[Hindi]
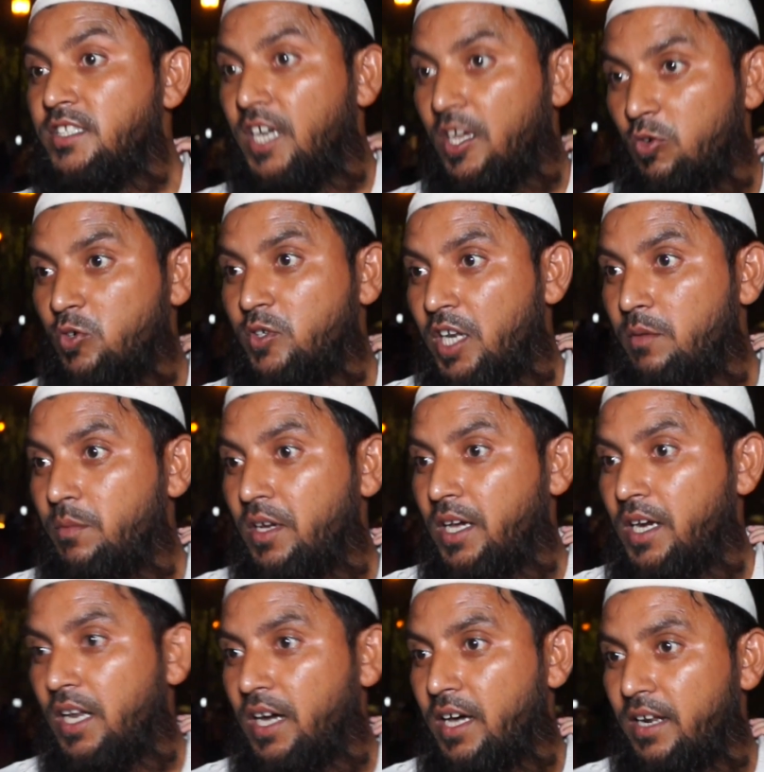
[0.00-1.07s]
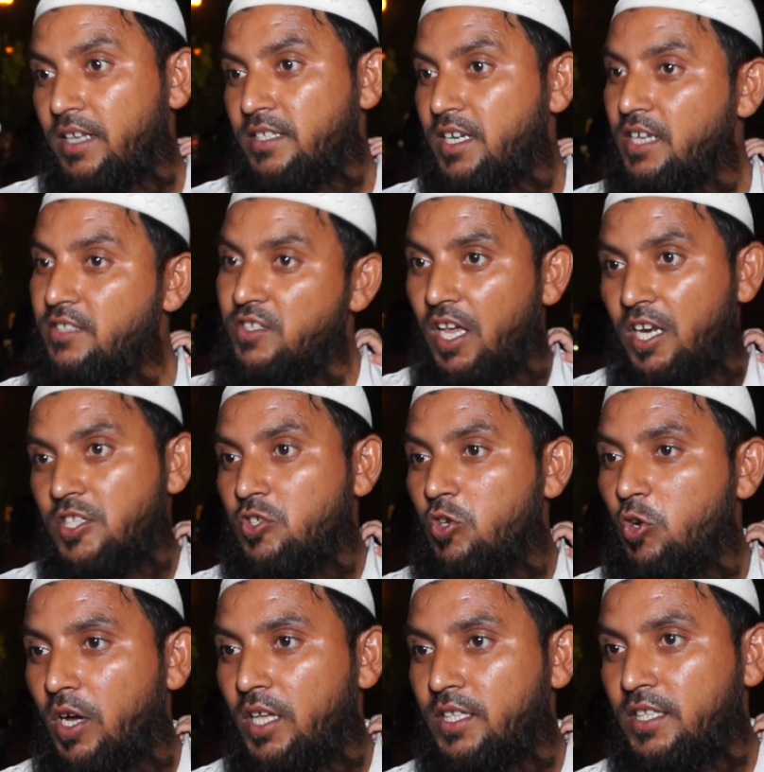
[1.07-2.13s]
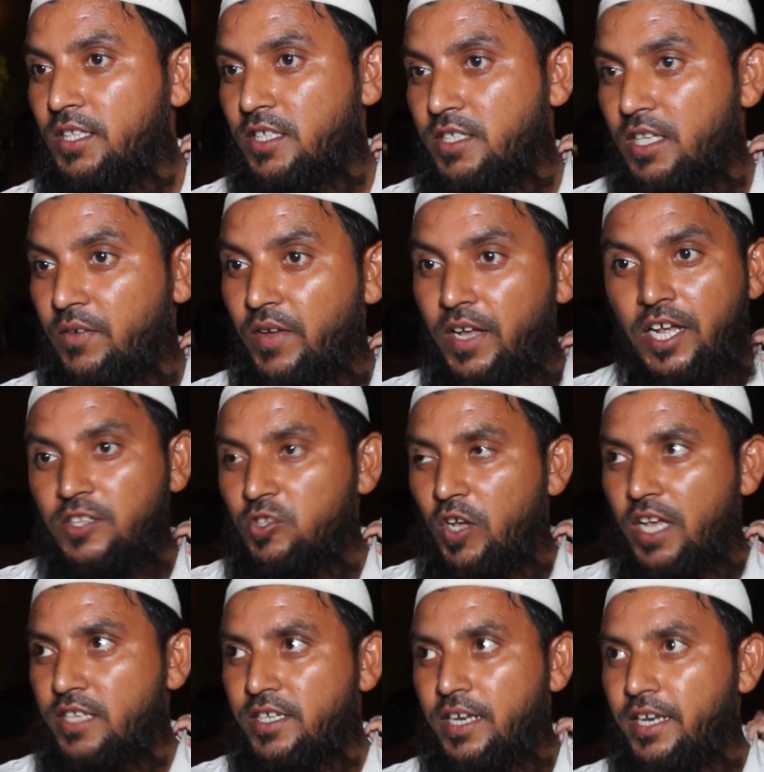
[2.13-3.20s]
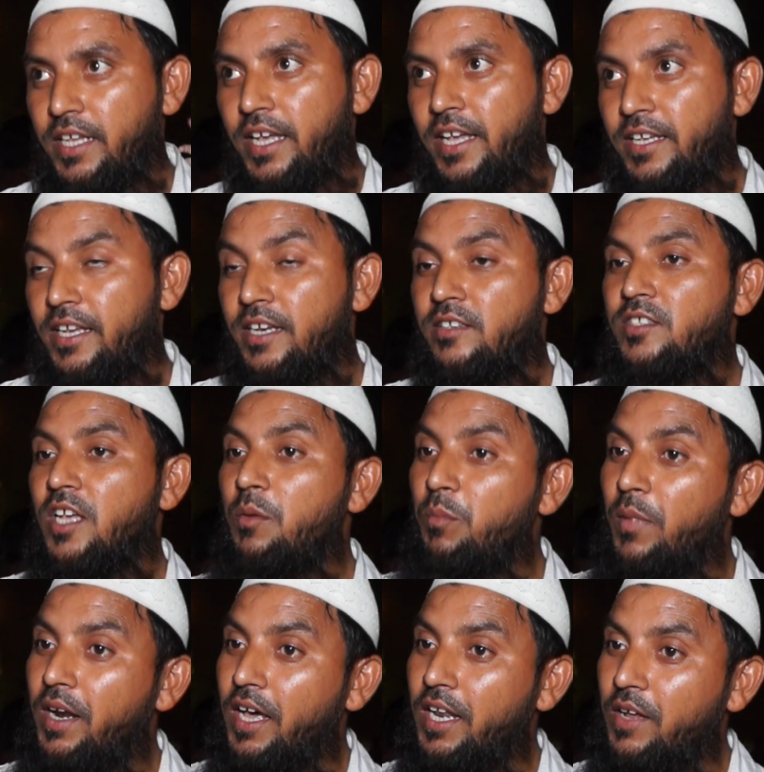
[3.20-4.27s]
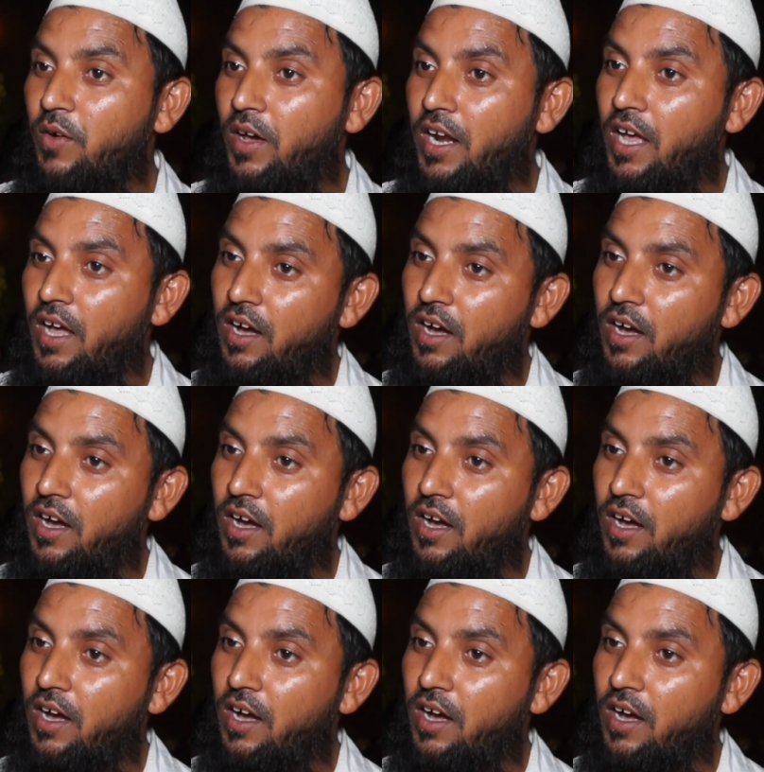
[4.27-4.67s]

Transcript: चार कुंटल भी गल्ला आ रहा है जहाँ चालीस किलो आता था सिर्फ तो ऐसा नहीं है ये निज़ाम बनाने वाला